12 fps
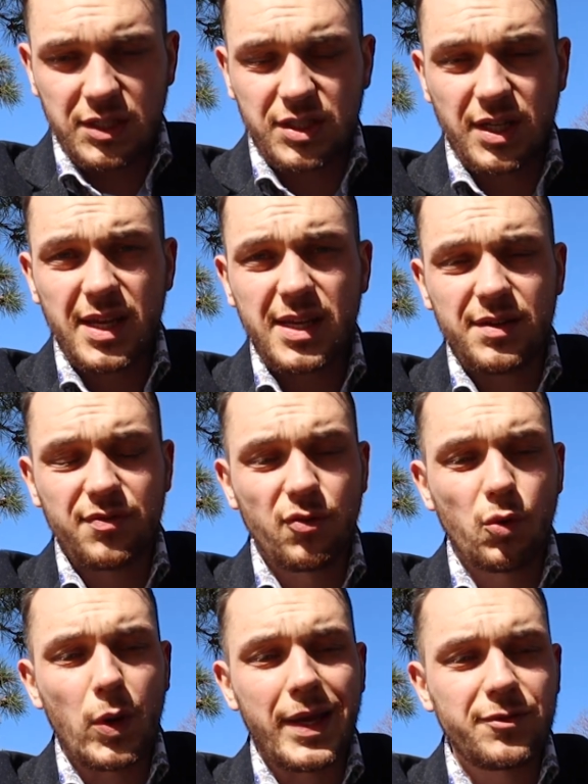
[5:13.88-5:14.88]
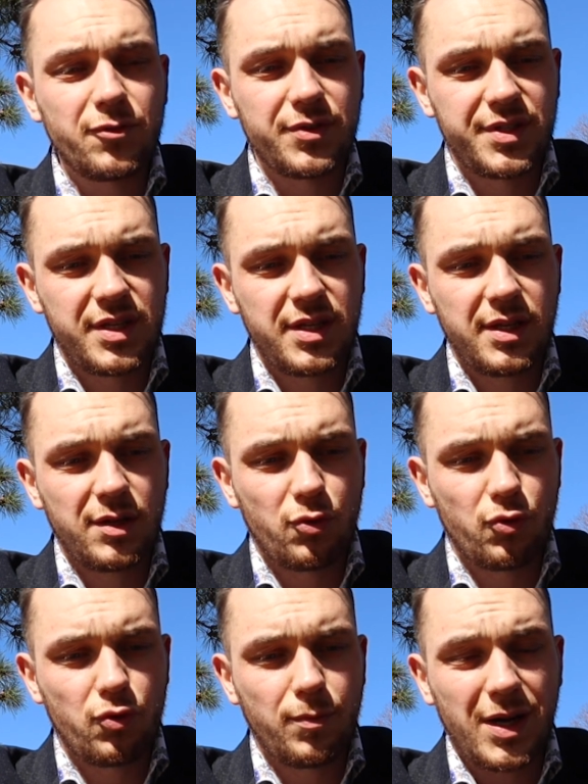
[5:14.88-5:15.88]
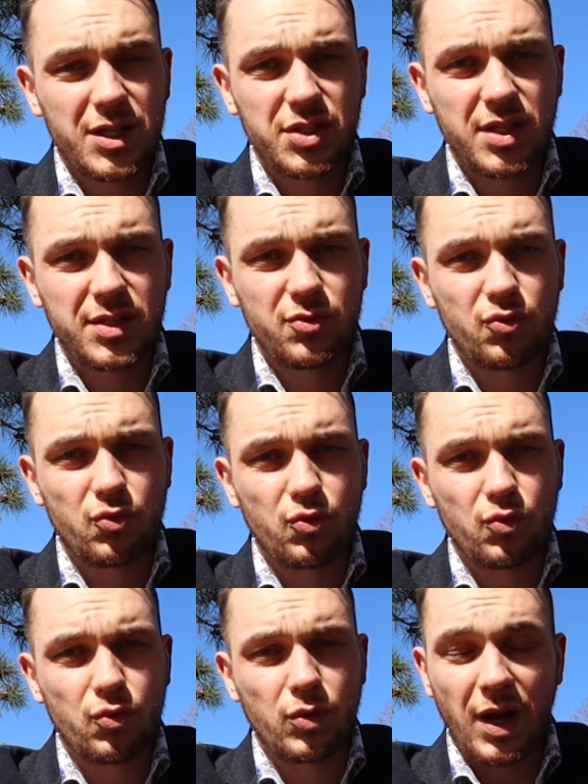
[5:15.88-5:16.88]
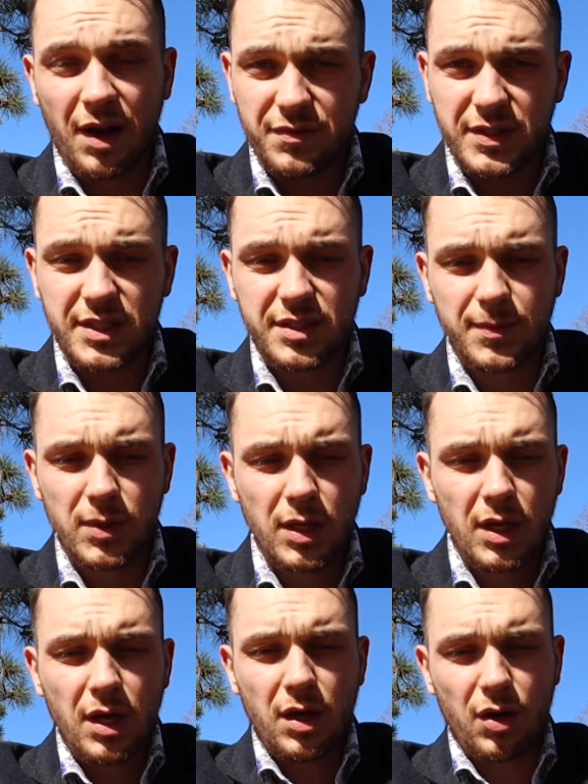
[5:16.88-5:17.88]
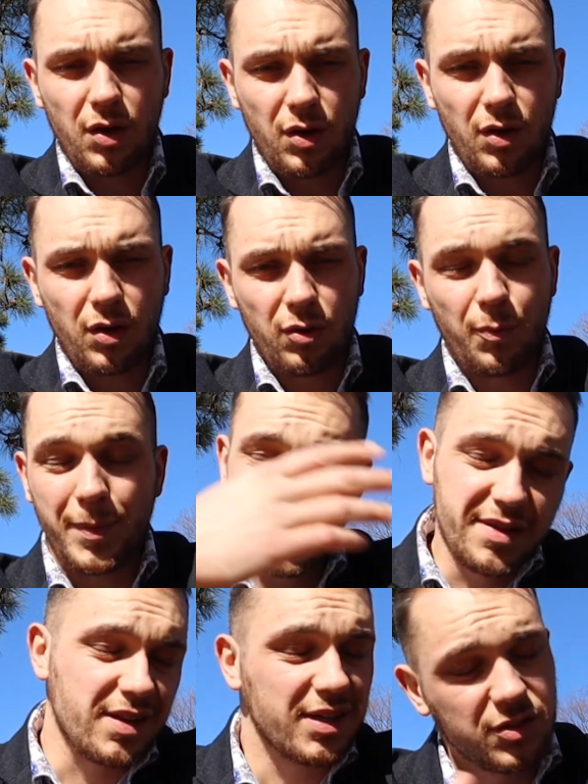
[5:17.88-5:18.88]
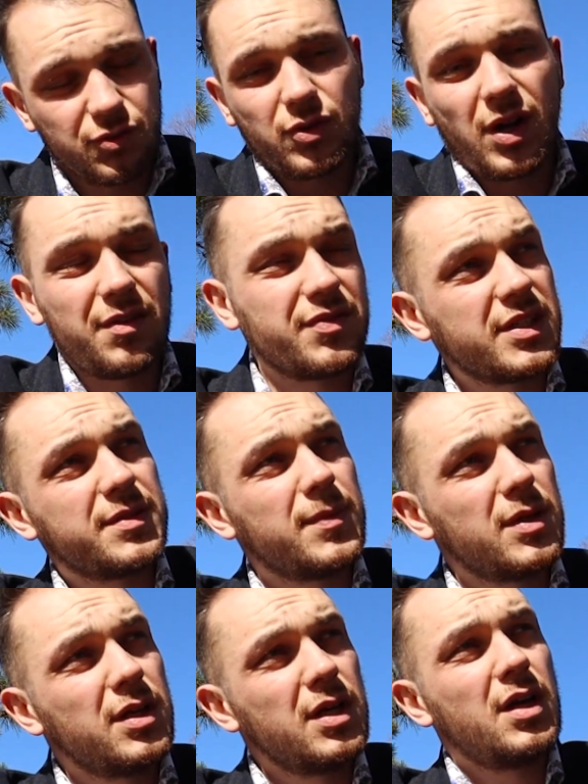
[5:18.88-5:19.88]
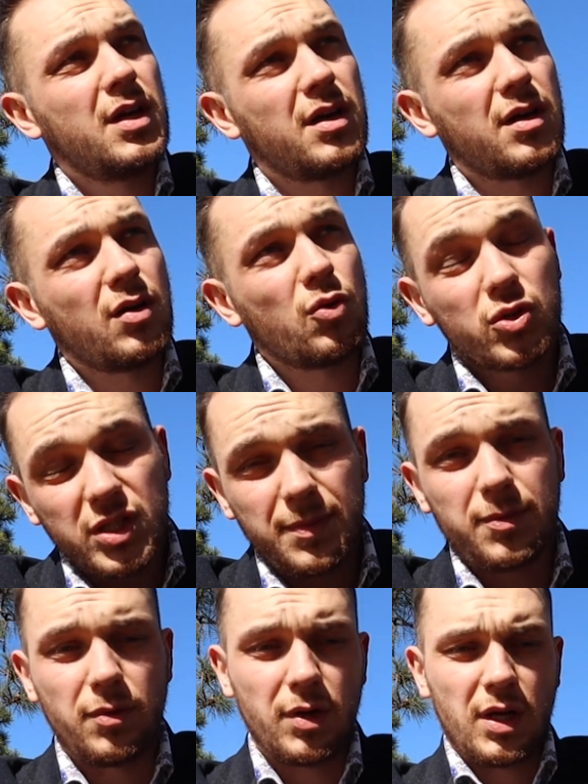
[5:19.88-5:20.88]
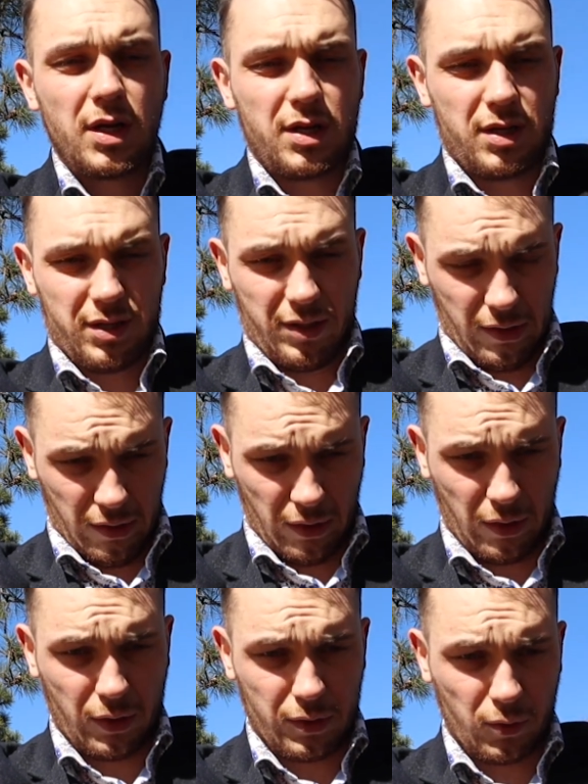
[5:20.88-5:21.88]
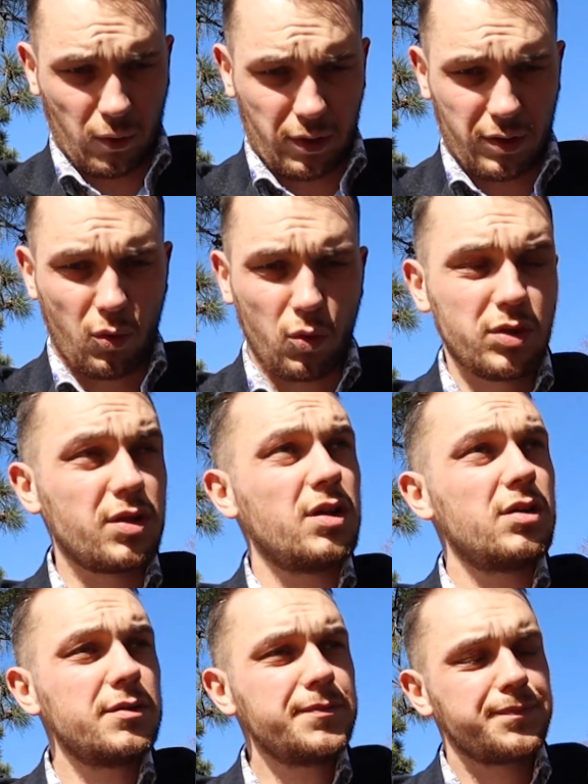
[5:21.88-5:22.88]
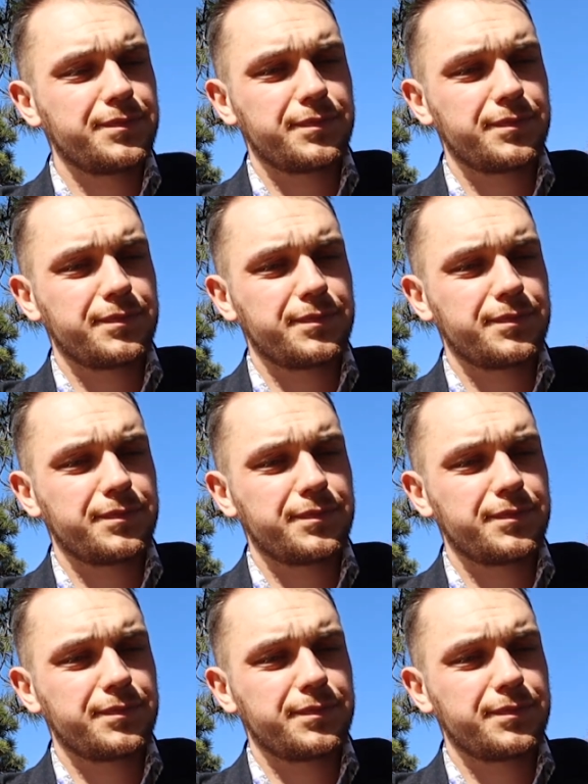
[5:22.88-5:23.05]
je dirais qu'il faut étudier le marché du graphisme, le paysage du graphisme au Japon. Euh, donc autant